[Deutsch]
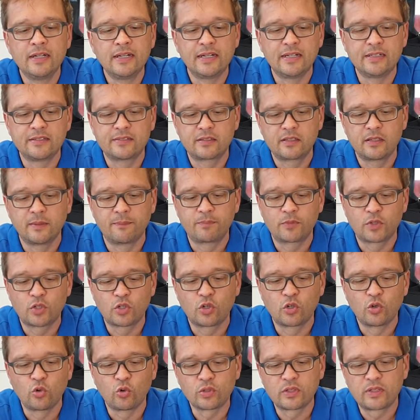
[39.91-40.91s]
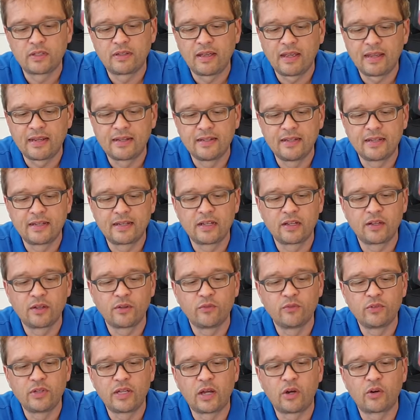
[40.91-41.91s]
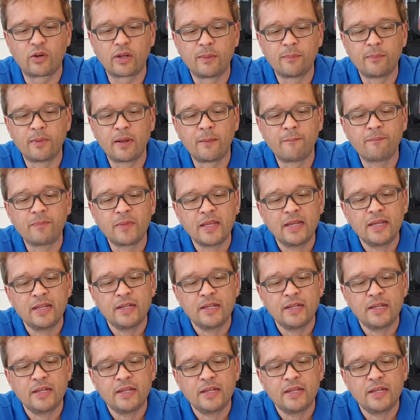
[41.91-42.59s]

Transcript: es gibt Knottechniken, wie auch immer.